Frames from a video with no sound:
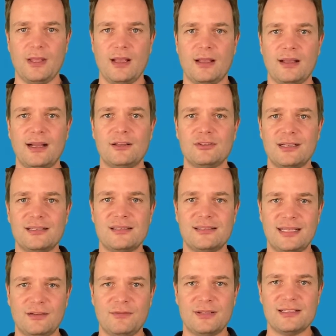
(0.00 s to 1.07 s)
Ja, also das ist
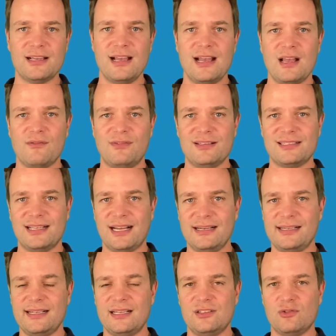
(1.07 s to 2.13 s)
etwas, was gar
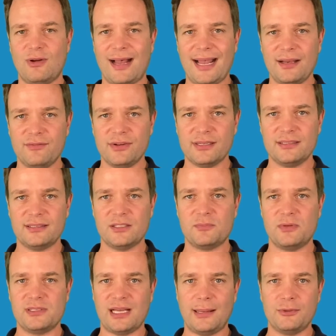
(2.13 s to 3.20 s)
nicht so einfach ist, dass
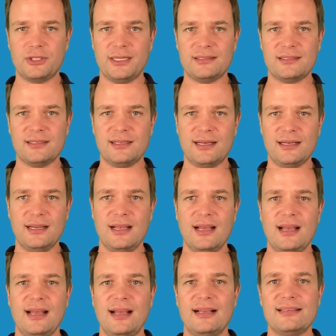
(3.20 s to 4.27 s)
man es abschätzen kann.
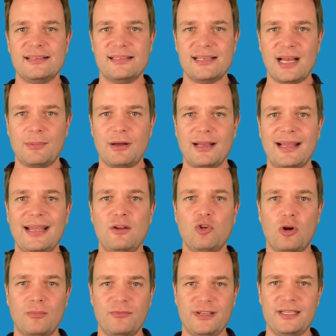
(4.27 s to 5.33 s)
Es ist aber
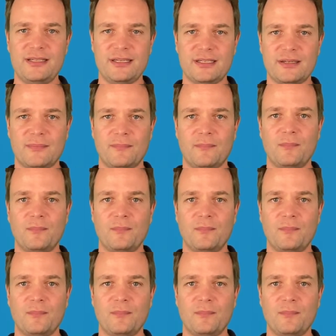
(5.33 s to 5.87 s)
enorm wichtig.